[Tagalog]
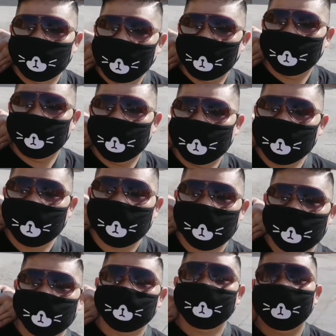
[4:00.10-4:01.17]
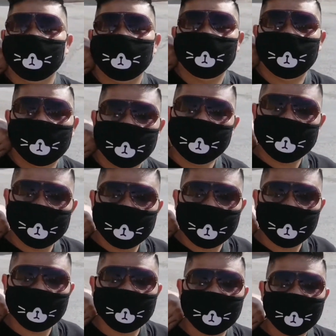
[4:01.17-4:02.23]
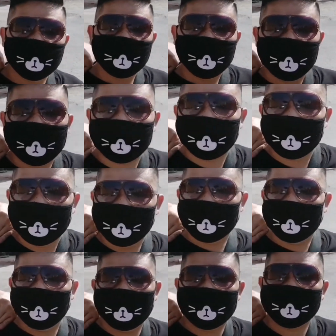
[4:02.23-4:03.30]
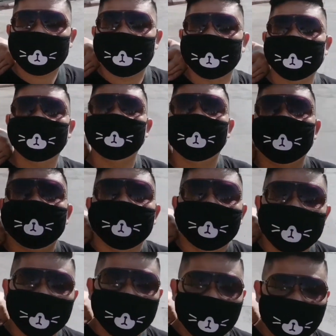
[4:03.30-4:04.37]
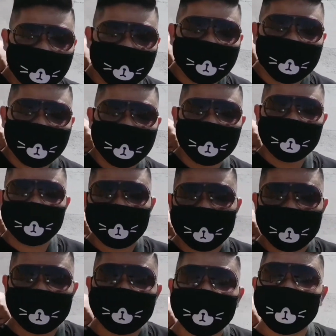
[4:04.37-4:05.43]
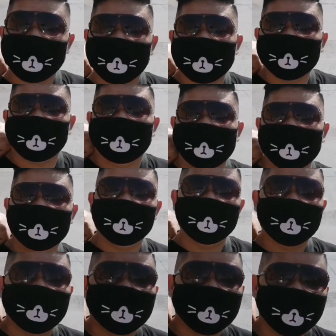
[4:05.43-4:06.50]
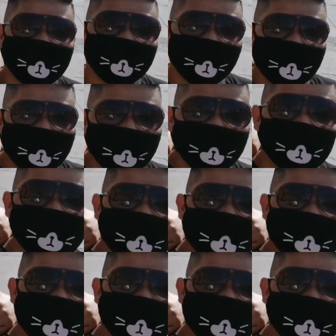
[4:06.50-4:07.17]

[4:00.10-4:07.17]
mga bawal more on beans like uh, beef, red meat, ayan. Di